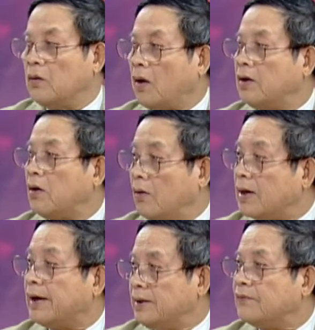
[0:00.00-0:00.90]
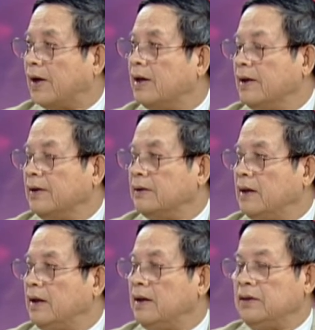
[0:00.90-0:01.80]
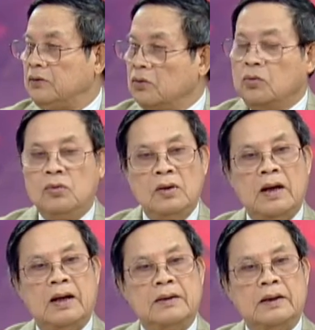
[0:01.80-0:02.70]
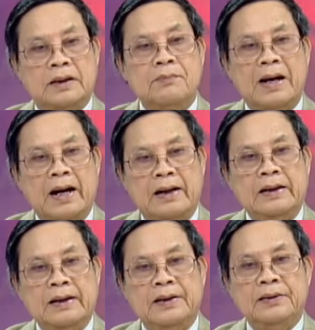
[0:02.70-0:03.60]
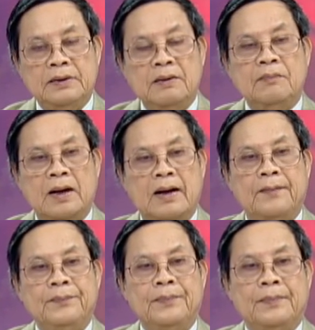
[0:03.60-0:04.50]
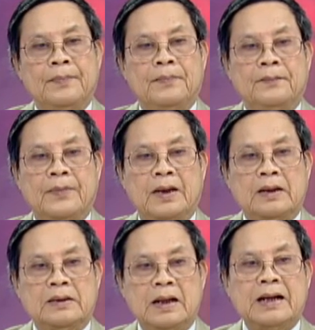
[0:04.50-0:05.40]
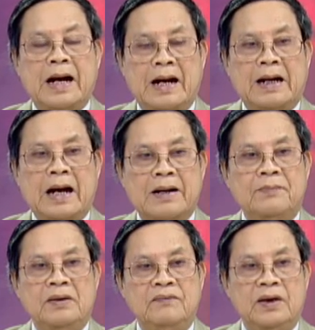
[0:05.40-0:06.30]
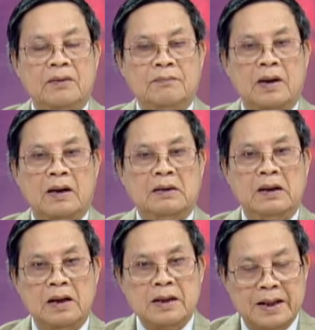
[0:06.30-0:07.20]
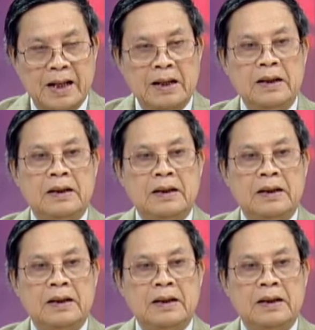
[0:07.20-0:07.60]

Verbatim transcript: Dạ. nói khó khăn như vậy dạ, thì yeah. Vâng. dù là đã thất bại nhưng mà ừ, tất cả các bệnh viện mà lớn ở đây